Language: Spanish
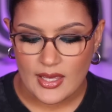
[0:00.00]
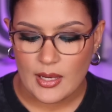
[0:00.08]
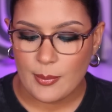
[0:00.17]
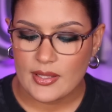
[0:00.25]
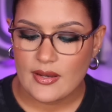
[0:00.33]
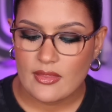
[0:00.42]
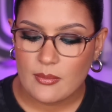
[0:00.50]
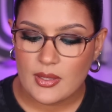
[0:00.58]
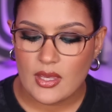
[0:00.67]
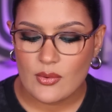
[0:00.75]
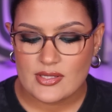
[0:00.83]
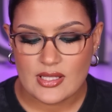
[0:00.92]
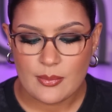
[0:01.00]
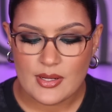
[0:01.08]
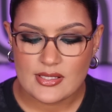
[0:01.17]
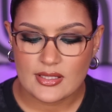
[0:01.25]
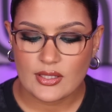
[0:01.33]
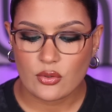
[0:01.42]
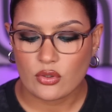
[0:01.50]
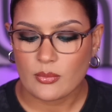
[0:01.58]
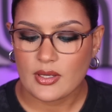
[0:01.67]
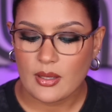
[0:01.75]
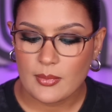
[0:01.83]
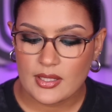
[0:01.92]
El padre de mi hijo está presente
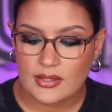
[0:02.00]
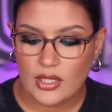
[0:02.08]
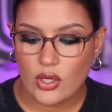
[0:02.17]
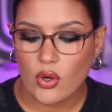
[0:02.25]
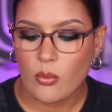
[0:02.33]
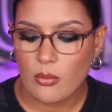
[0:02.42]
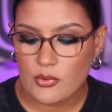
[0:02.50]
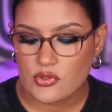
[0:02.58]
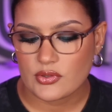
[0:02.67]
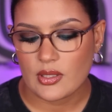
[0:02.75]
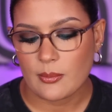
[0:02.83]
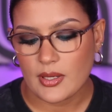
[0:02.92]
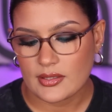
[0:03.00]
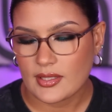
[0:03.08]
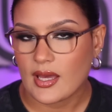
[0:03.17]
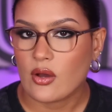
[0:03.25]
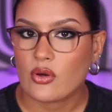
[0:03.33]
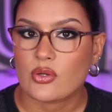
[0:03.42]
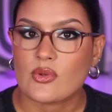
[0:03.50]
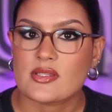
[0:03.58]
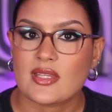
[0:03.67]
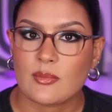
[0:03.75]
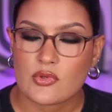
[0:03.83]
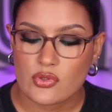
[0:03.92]
económicamente como emocionalmente, aunque no
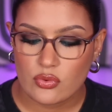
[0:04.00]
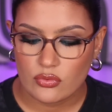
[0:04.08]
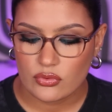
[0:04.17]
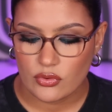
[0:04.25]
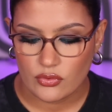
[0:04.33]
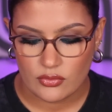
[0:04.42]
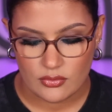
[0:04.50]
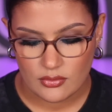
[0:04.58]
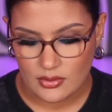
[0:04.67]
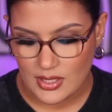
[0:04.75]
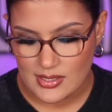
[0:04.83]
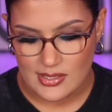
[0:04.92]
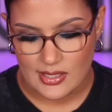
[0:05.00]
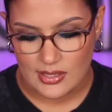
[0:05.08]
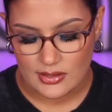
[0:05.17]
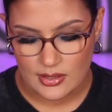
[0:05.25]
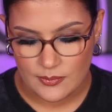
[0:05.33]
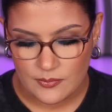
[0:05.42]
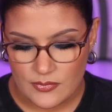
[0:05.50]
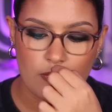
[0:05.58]
estemos juntos. Excelente.